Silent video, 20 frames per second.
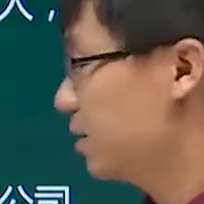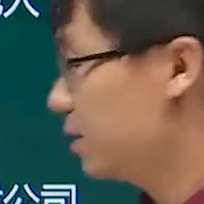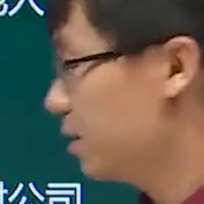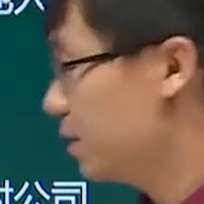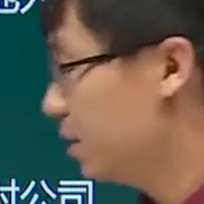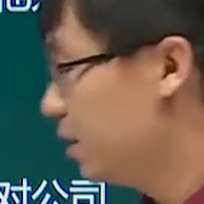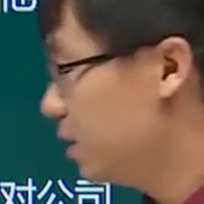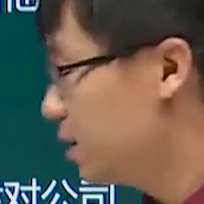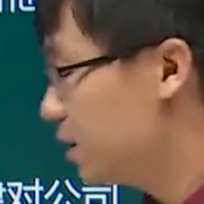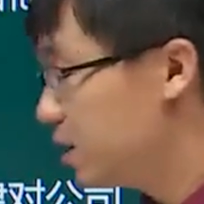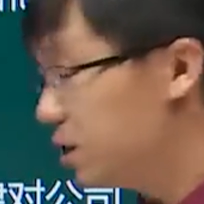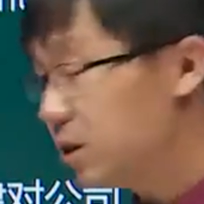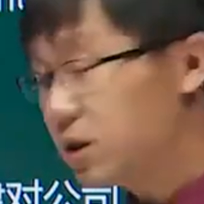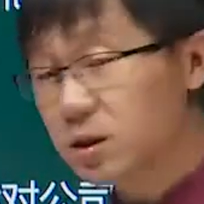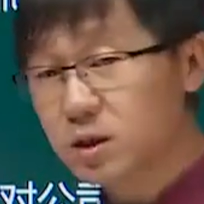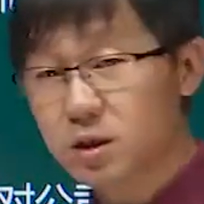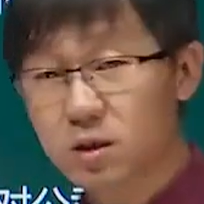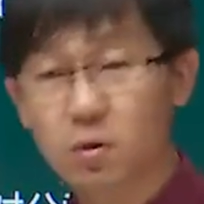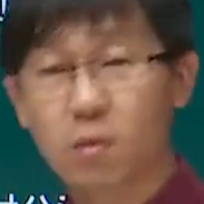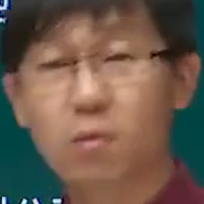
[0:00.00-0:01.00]
啊，即
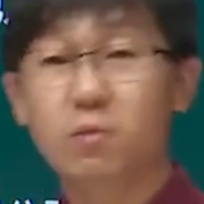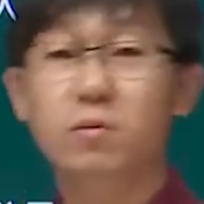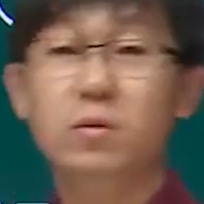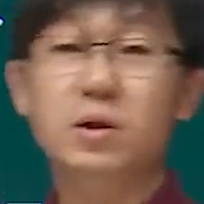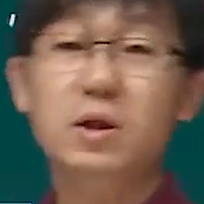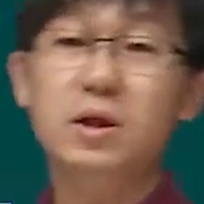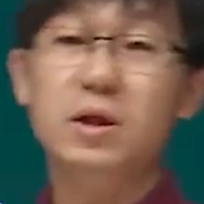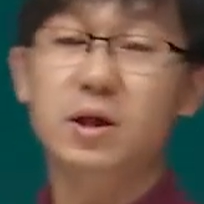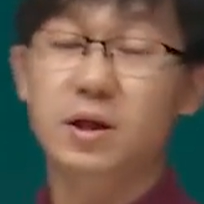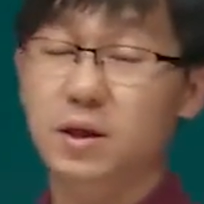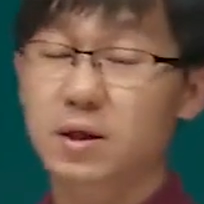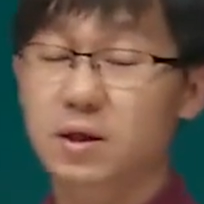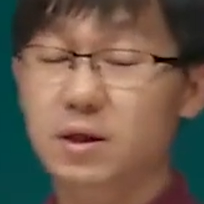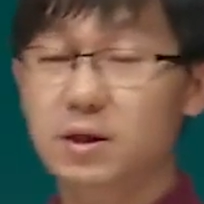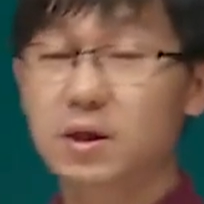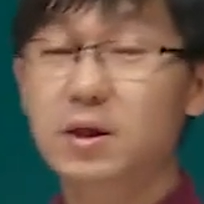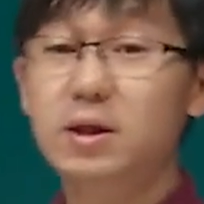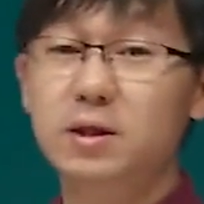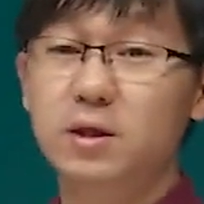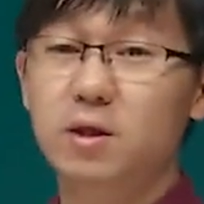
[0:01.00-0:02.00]
使是同意的
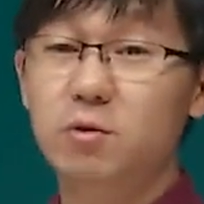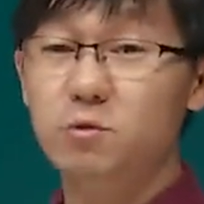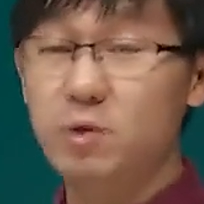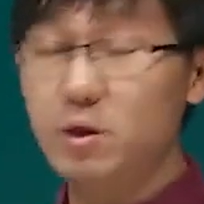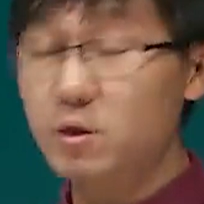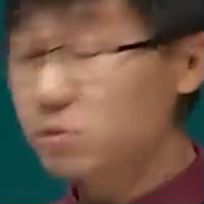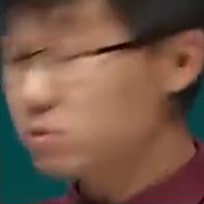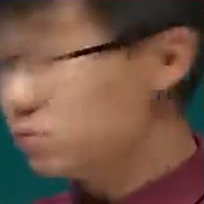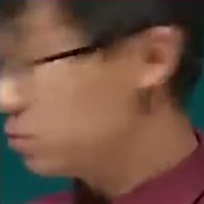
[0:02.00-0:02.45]
那些原有